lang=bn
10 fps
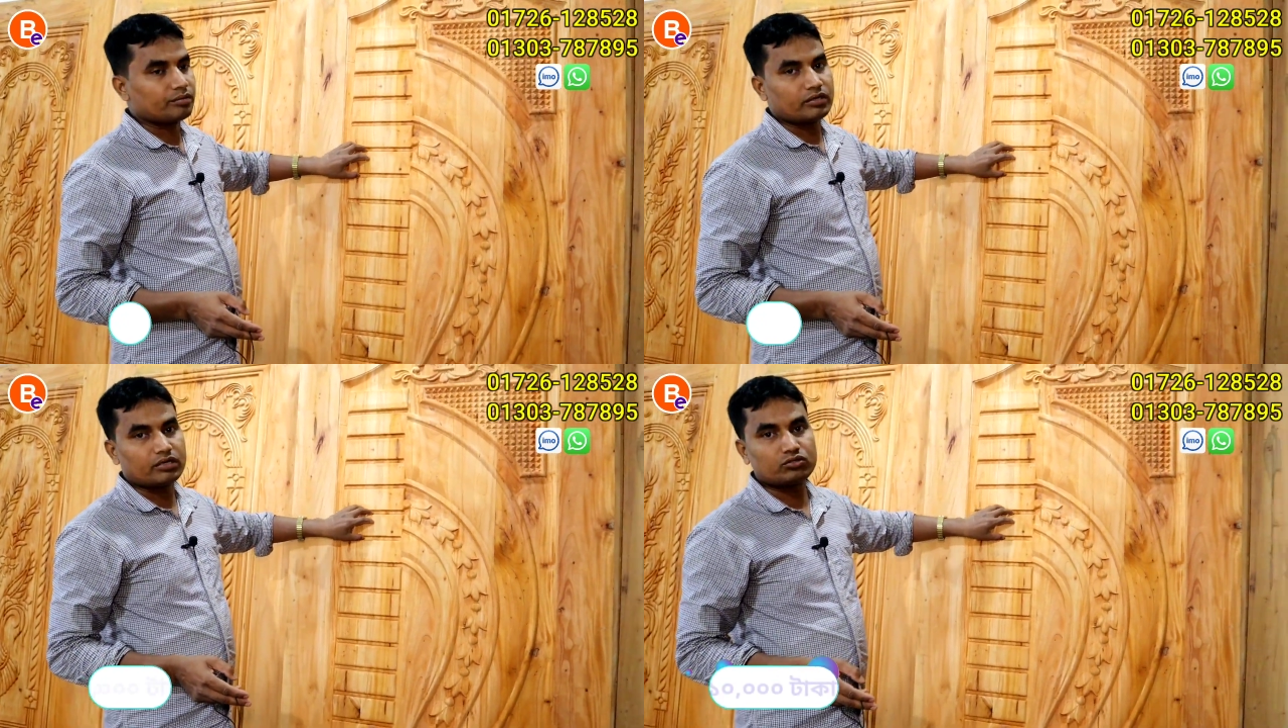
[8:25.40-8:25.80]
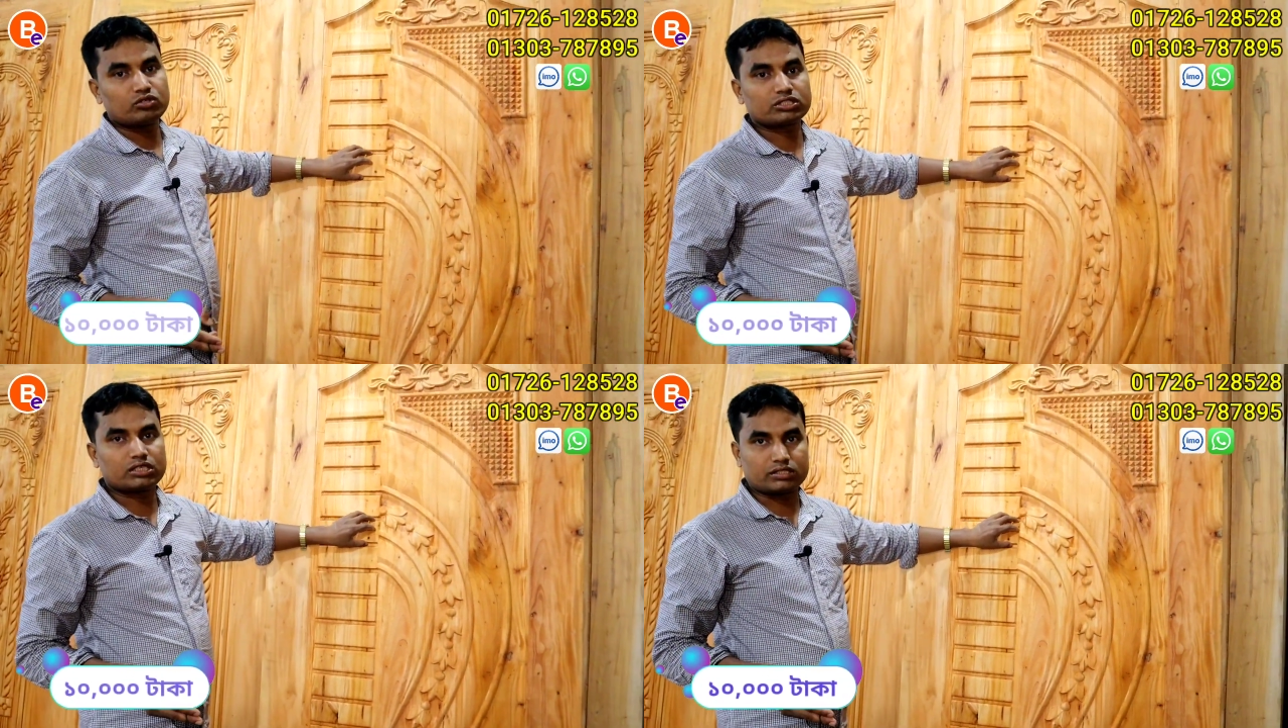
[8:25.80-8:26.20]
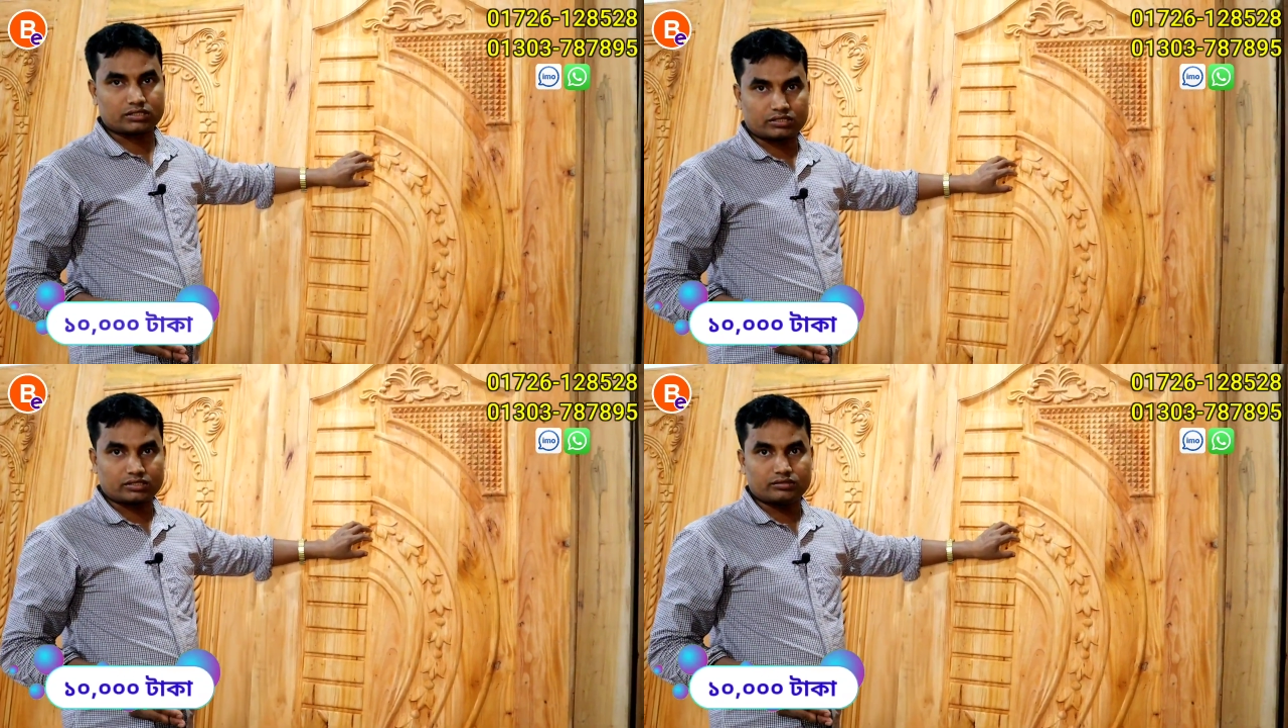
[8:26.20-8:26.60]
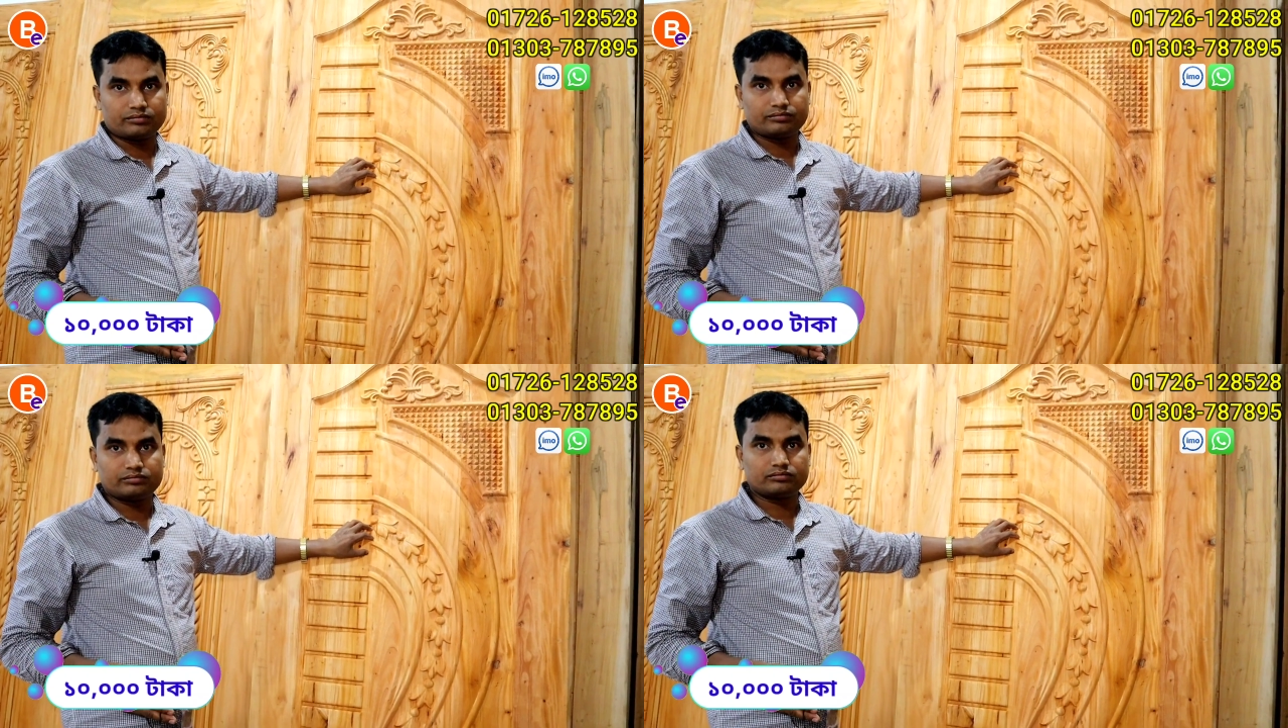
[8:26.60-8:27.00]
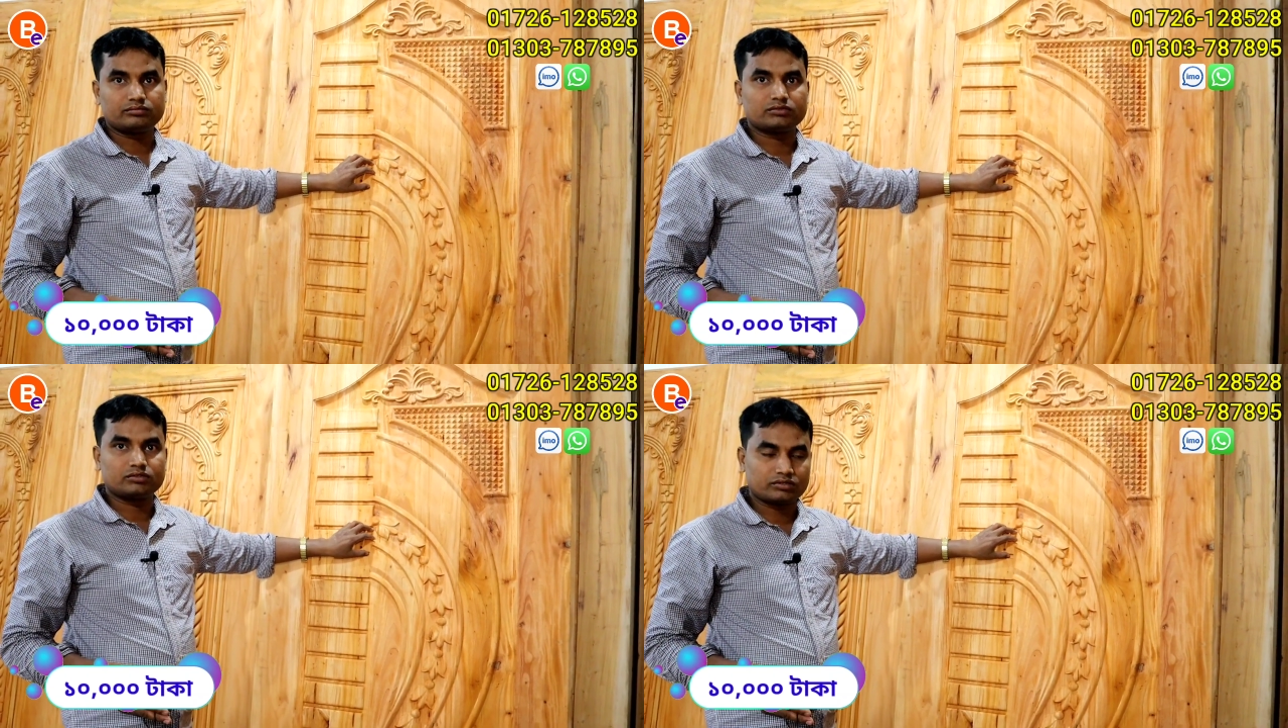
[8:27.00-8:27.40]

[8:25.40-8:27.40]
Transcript: আপনার দশ হাজার টাকা দশ হাজার টাকা